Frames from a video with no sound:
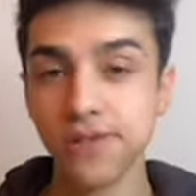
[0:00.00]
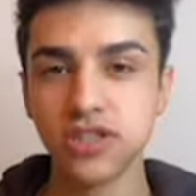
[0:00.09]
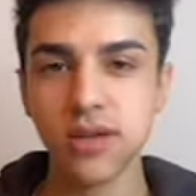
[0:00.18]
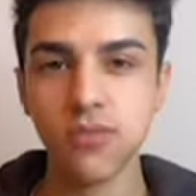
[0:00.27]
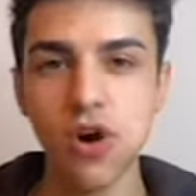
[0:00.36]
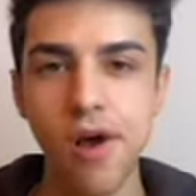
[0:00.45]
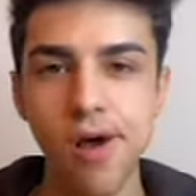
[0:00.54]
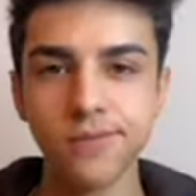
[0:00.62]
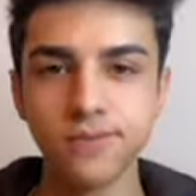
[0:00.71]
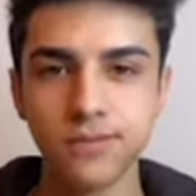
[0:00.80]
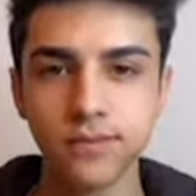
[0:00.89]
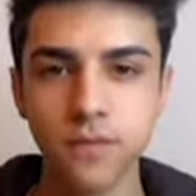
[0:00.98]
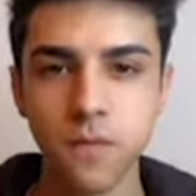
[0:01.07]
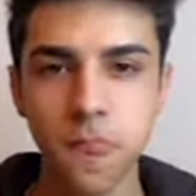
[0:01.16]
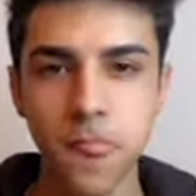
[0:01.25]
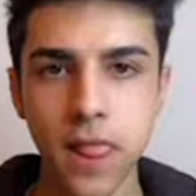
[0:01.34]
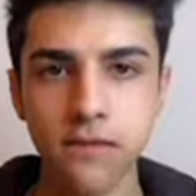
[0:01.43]
İşte bu.
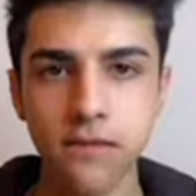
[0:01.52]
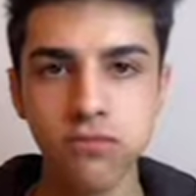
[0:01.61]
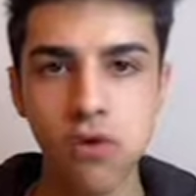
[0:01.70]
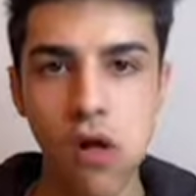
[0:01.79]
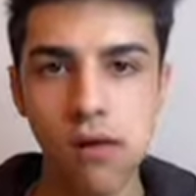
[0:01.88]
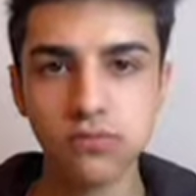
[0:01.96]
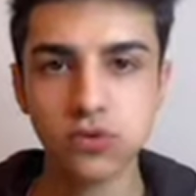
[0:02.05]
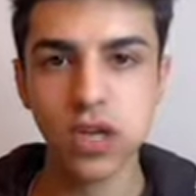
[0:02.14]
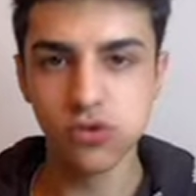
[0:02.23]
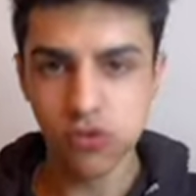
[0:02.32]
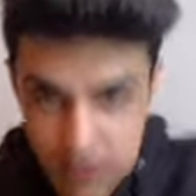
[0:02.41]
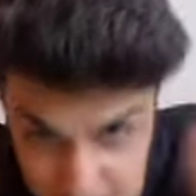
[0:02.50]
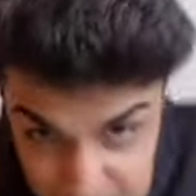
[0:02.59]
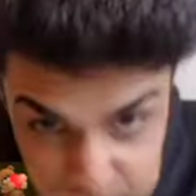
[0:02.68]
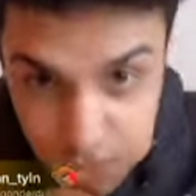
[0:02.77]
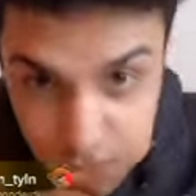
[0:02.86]
Bundan sonra